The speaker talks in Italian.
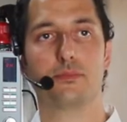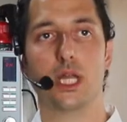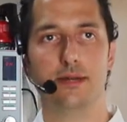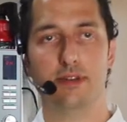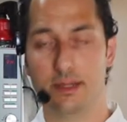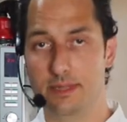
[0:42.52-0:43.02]

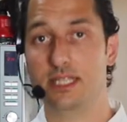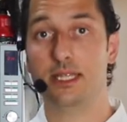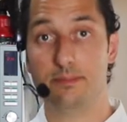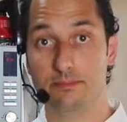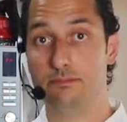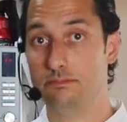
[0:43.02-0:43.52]
è
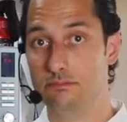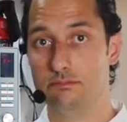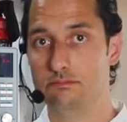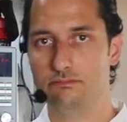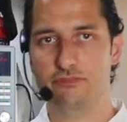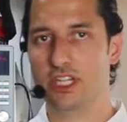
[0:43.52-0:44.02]
veramente mh,
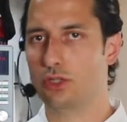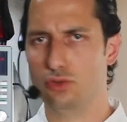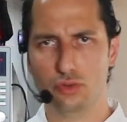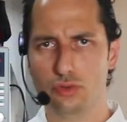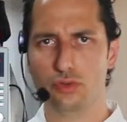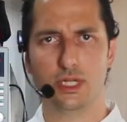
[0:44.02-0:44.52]
mm,
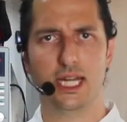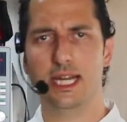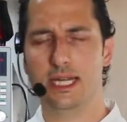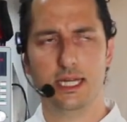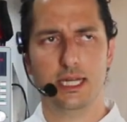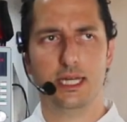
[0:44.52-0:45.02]

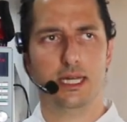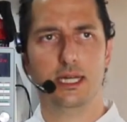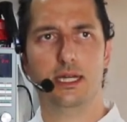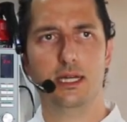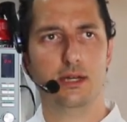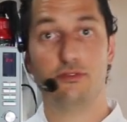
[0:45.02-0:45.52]
verdure,
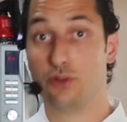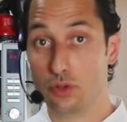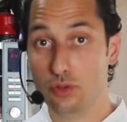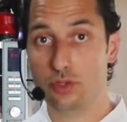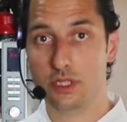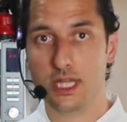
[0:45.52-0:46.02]
eh,
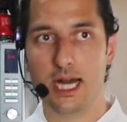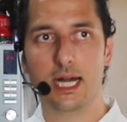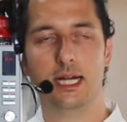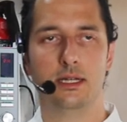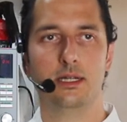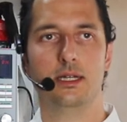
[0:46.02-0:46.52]

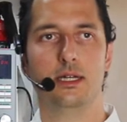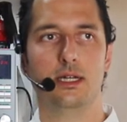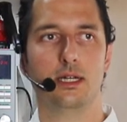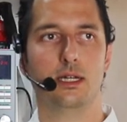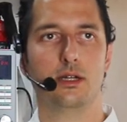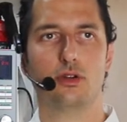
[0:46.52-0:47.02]
frutta,
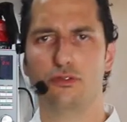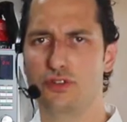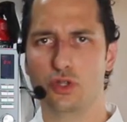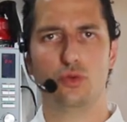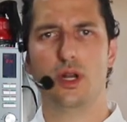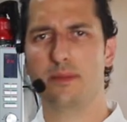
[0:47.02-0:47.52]
eh,
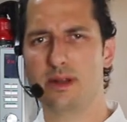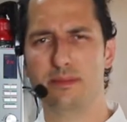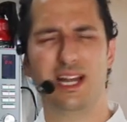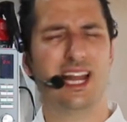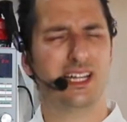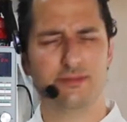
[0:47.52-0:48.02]
confetture,
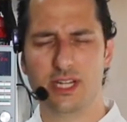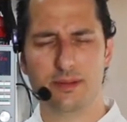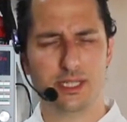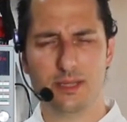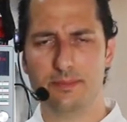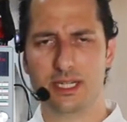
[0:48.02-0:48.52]
marmellate,
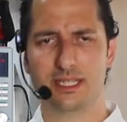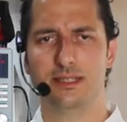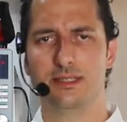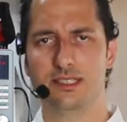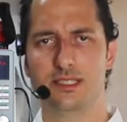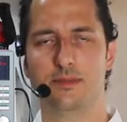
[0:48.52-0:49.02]
veramente per
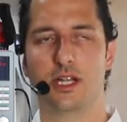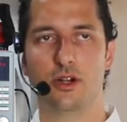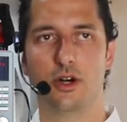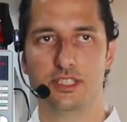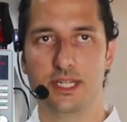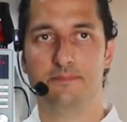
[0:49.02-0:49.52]
tantissime
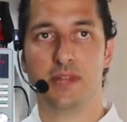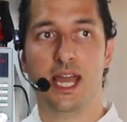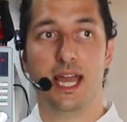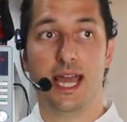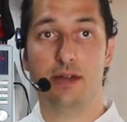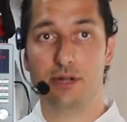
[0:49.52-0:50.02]
cose.
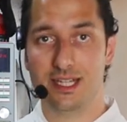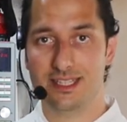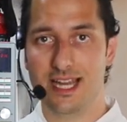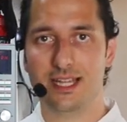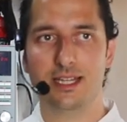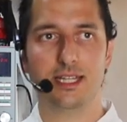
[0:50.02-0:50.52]
È una
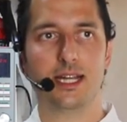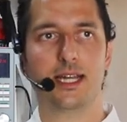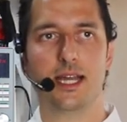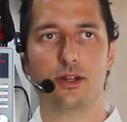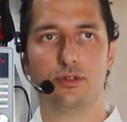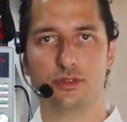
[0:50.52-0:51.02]
tecnica
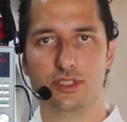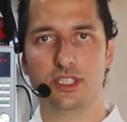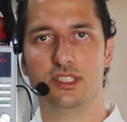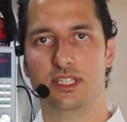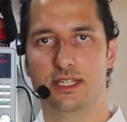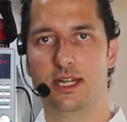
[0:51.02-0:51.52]
che
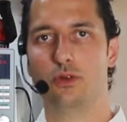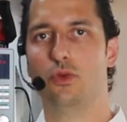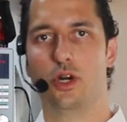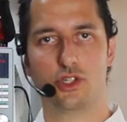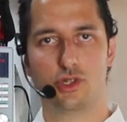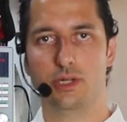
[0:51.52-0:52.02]
consiste nel
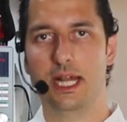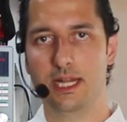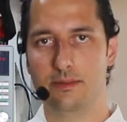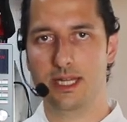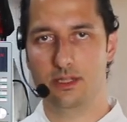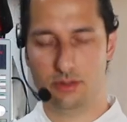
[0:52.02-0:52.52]
cuocere un
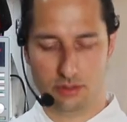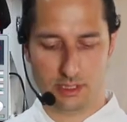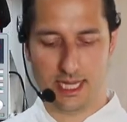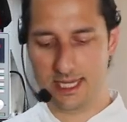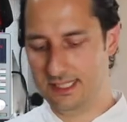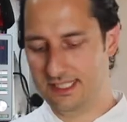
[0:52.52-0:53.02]
alimento
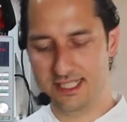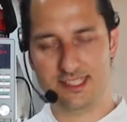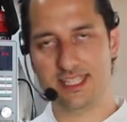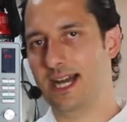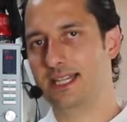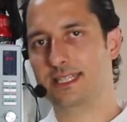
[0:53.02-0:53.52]
dai
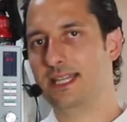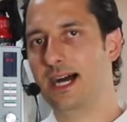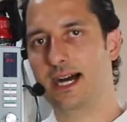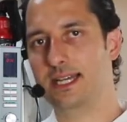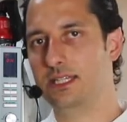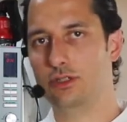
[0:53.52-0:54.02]
60
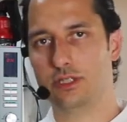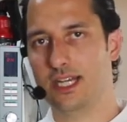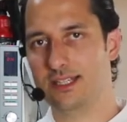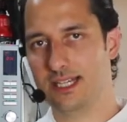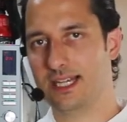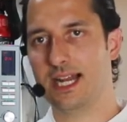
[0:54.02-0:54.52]
ai
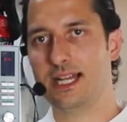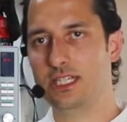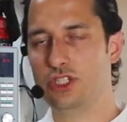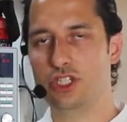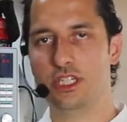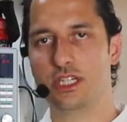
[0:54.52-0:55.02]
80
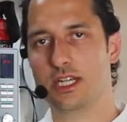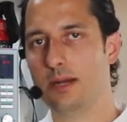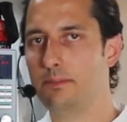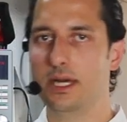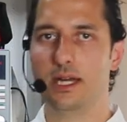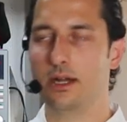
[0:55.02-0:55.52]
gradi circa
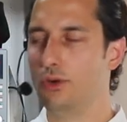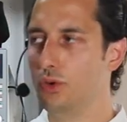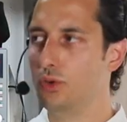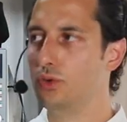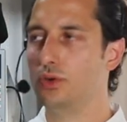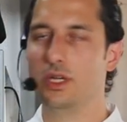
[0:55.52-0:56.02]
per
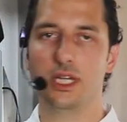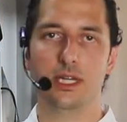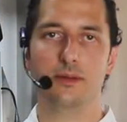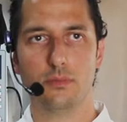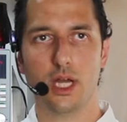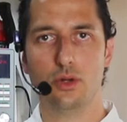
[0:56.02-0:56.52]

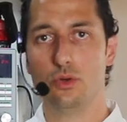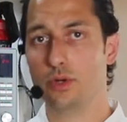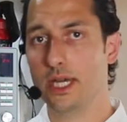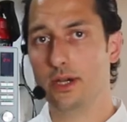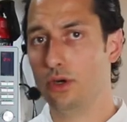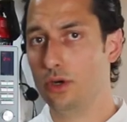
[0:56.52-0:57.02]
lunghi,
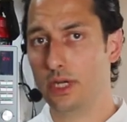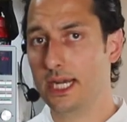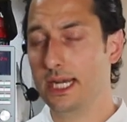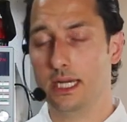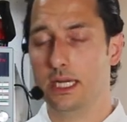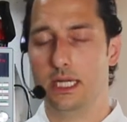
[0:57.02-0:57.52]
lunghe
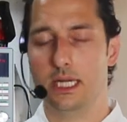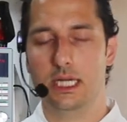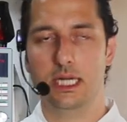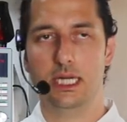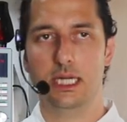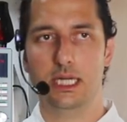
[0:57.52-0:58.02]
ore,
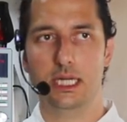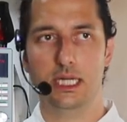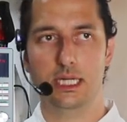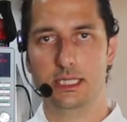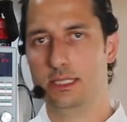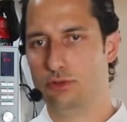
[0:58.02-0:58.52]

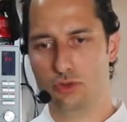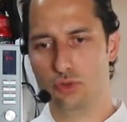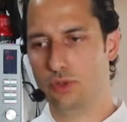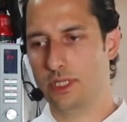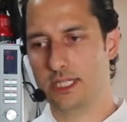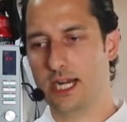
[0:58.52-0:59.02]
eh,
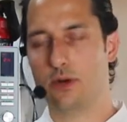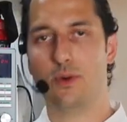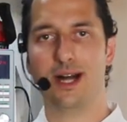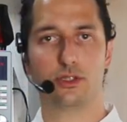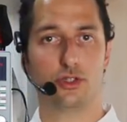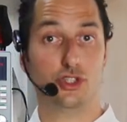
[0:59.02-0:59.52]
2, 3,
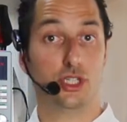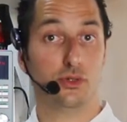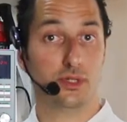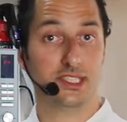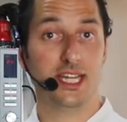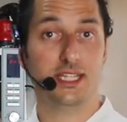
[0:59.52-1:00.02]
4,
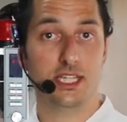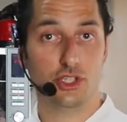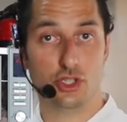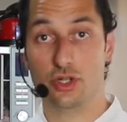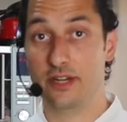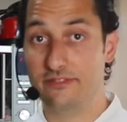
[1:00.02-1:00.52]
5, 6,
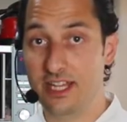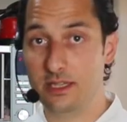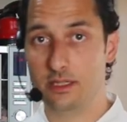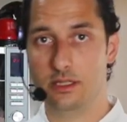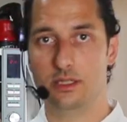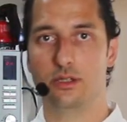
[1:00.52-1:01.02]
10 ore,
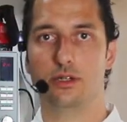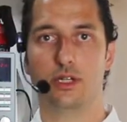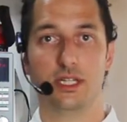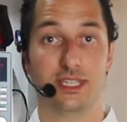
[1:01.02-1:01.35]
20 ore,